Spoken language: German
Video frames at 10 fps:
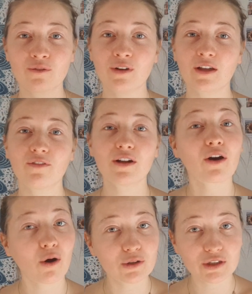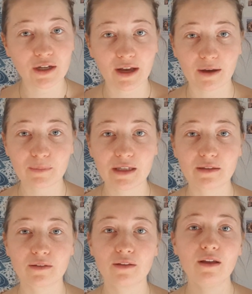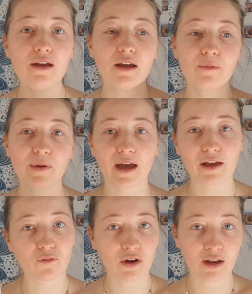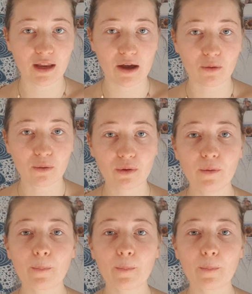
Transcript: oder ich will Coaching anbieten im Bereich von Ernährung,